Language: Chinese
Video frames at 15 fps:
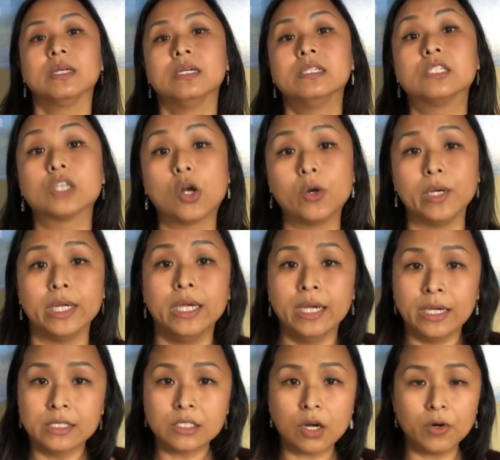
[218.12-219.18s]
Sorry,
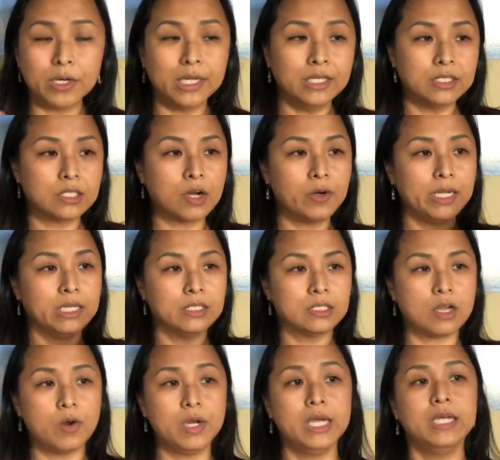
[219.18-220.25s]
sorry, sorry,
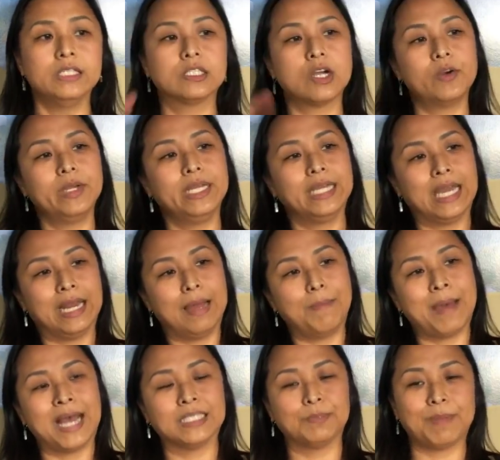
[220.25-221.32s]
sorry, sorry. Can I
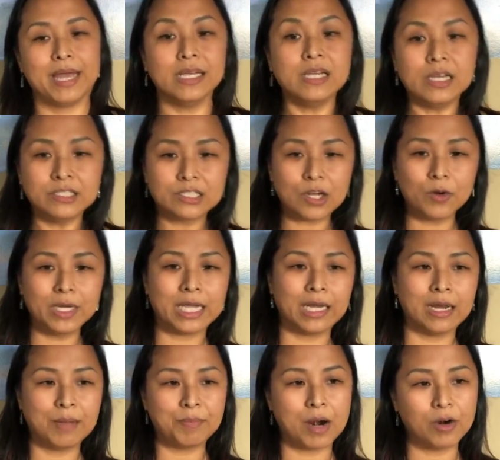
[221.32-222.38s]
pass by? Sorry,
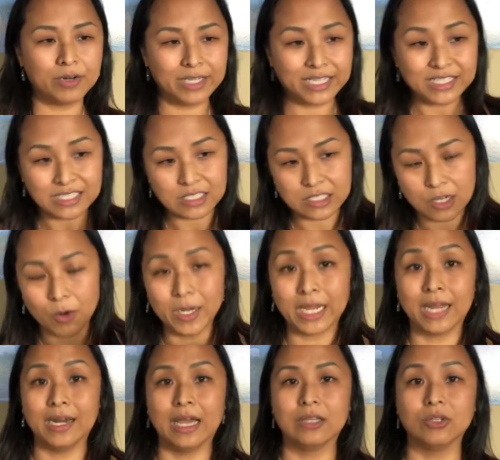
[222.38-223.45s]
can I borrow this? Sorry,
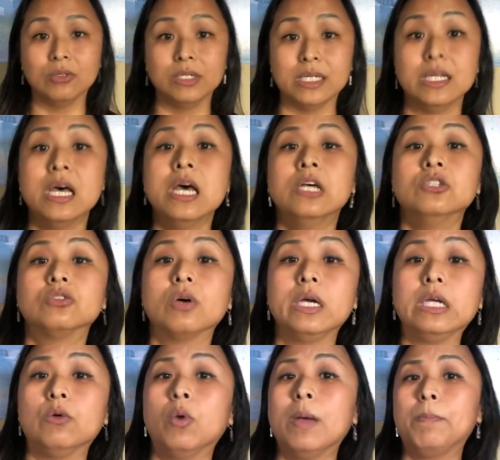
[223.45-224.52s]
can I do that? 所
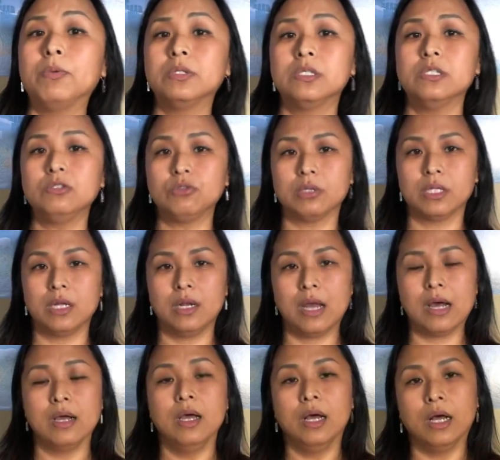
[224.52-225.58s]
以会不自觉的
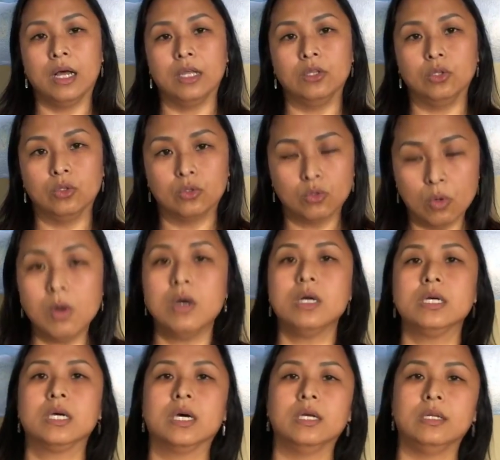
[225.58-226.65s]
让很多
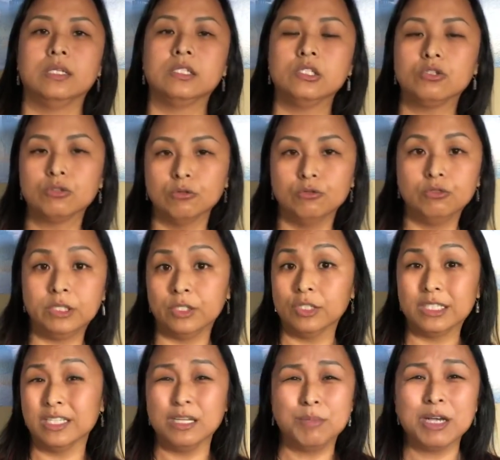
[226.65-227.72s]
可能是初学
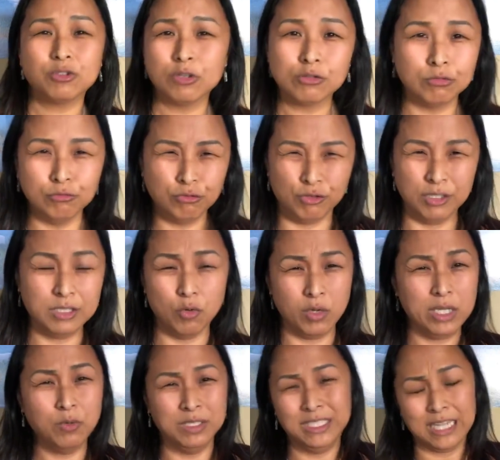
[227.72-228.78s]
者，你不要说初学者，我
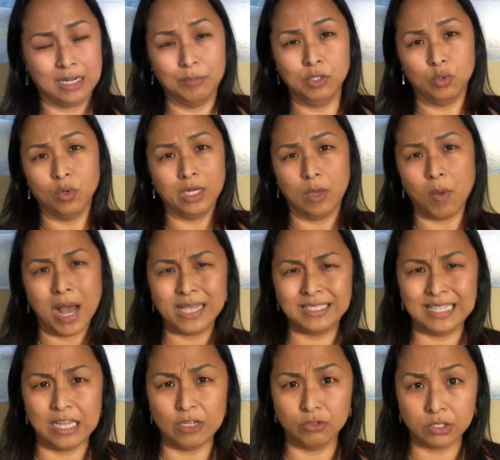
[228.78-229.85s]
英文讲那么多年，我还是
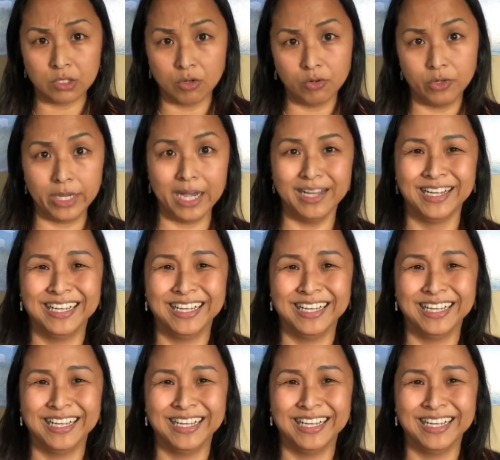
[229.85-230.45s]
在用 sorry 啊。